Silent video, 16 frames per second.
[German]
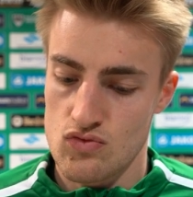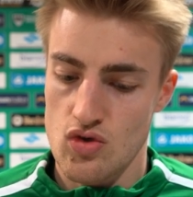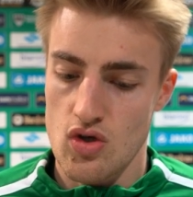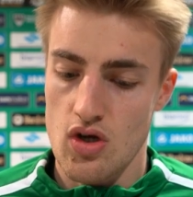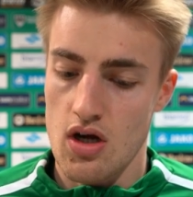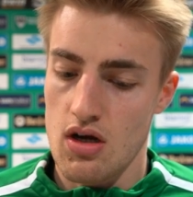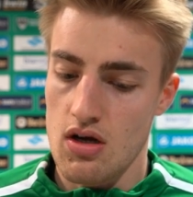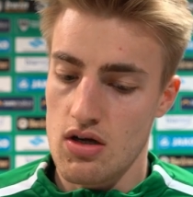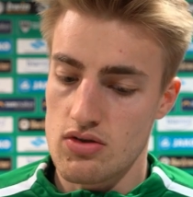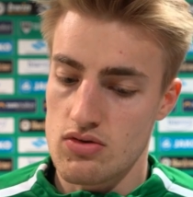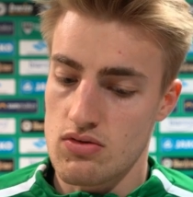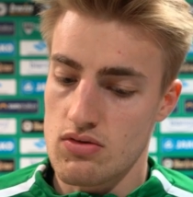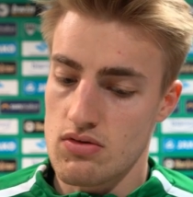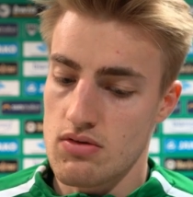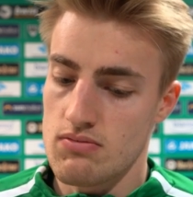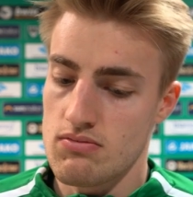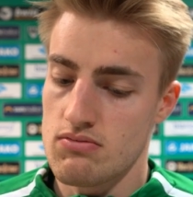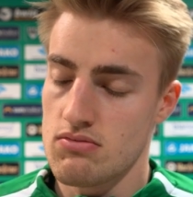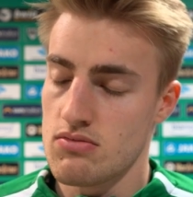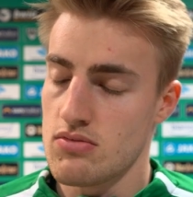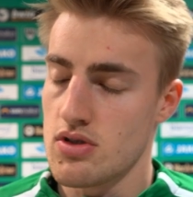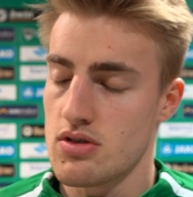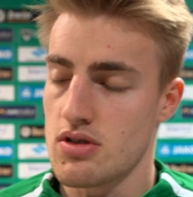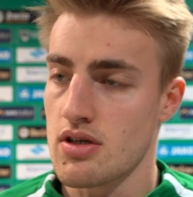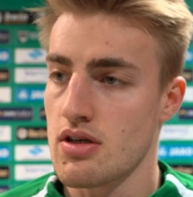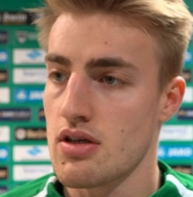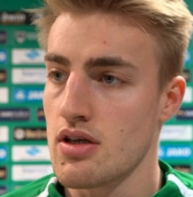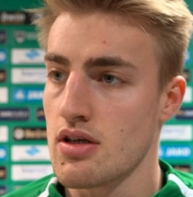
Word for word: Ja, also ähm, ich denke,